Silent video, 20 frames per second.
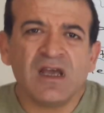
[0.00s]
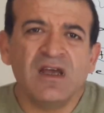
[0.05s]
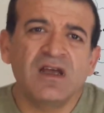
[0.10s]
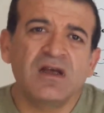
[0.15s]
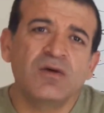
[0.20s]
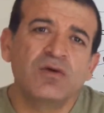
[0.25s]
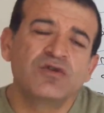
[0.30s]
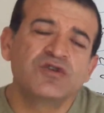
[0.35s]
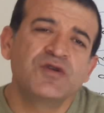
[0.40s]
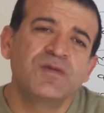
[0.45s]

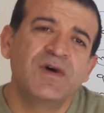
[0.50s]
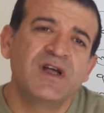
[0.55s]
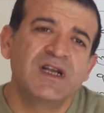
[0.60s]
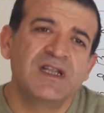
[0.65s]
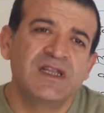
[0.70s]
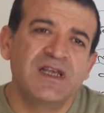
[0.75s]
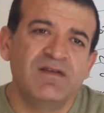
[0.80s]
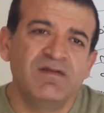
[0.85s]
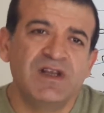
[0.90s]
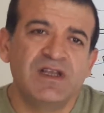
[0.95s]
e,
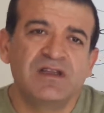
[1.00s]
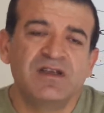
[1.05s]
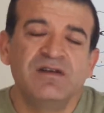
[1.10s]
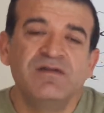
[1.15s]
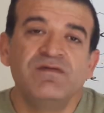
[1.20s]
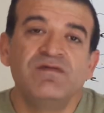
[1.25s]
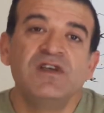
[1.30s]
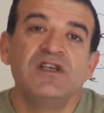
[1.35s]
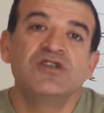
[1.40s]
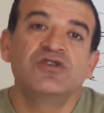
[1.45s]
Osmanlı
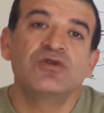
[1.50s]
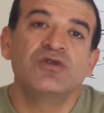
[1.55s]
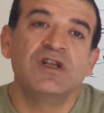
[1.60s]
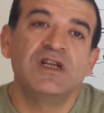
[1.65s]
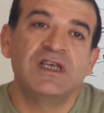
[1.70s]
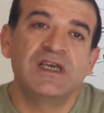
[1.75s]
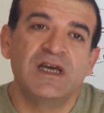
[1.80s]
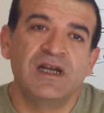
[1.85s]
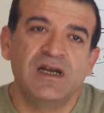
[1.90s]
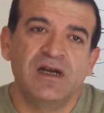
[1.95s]
Devleti'nin Wilson
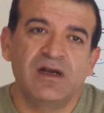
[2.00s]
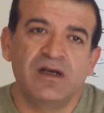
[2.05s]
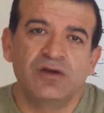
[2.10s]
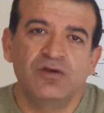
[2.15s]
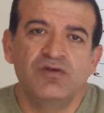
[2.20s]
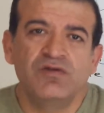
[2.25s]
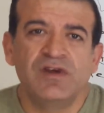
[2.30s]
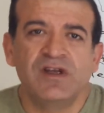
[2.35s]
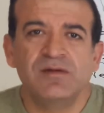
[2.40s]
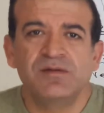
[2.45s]
ilkelerine
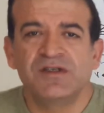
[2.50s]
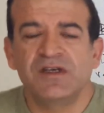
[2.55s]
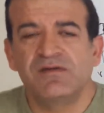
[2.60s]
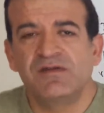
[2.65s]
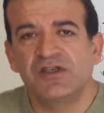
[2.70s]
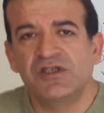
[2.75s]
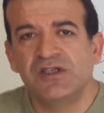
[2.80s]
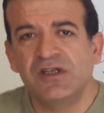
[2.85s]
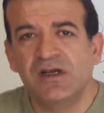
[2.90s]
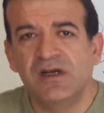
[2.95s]
güvenip
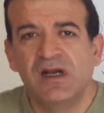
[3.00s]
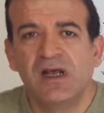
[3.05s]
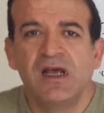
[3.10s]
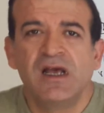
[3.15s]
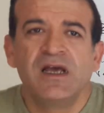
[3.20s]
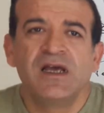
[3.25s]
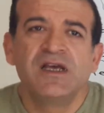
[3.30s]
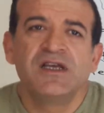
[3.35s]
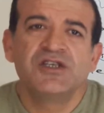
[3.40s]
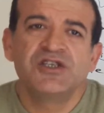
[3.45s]
savaştan
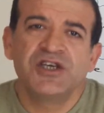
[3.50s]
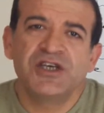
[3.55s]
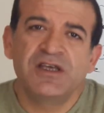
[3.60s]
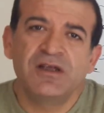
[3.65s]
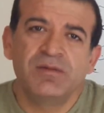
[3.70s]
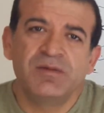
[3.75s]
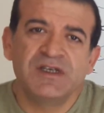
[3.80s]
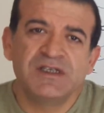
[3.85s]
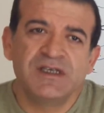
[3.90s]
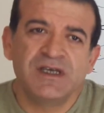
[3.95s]

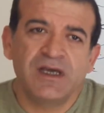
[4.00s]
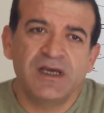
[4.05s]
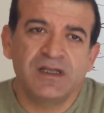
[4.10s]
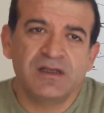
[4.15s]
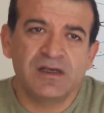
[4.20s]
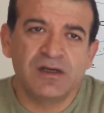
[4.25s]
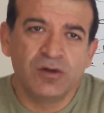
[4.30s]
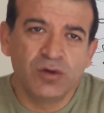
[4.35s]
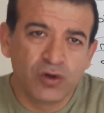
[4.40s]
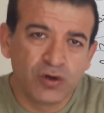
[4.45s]
çekilmesi
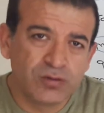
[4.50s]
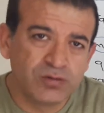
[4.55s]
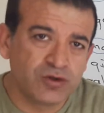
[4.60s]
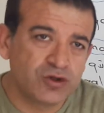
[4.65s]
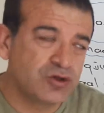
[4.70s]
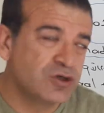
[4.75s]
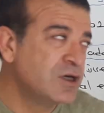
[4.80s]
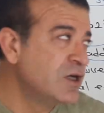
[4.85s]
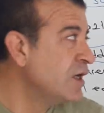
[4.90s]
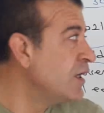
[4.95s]
etkili
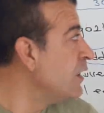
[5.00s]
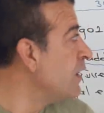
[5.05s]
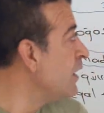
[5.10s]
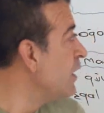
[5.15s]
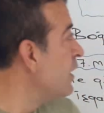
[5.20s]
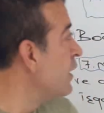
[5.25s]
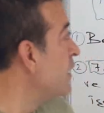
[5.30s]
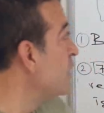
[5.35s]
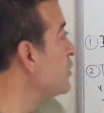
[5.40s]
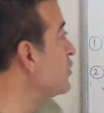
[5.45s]
olmuş.
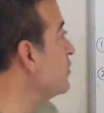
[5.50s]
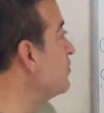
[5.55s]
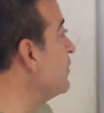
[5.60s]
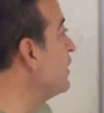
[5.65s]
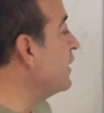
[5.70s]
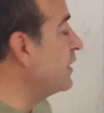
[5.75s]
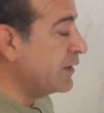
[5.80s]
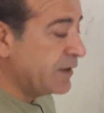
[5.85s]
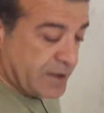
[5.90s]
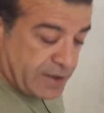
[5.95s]

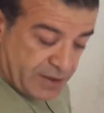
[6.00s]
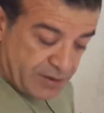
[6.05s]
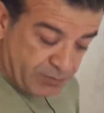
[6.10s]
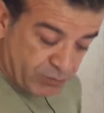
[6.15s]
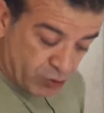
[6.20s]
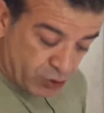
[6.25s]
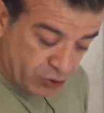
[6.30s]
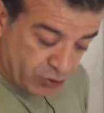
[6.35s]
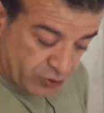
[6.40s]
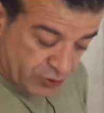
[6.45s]
Şimdi
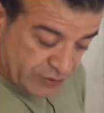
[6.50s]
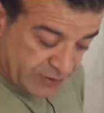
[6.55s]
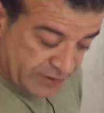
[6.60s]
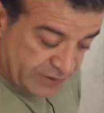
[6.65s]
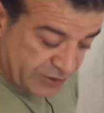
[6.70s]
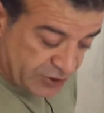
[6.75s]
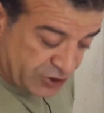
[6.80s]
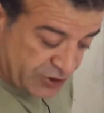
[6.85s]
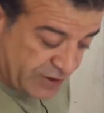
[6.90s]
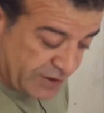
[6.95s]
Mondros
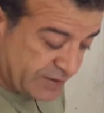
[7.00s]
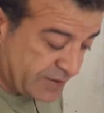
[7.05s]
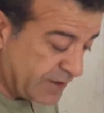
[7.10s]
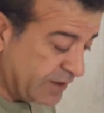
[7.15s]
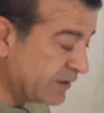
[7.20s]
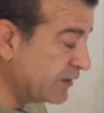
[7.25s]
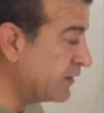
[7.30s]
Ateşkes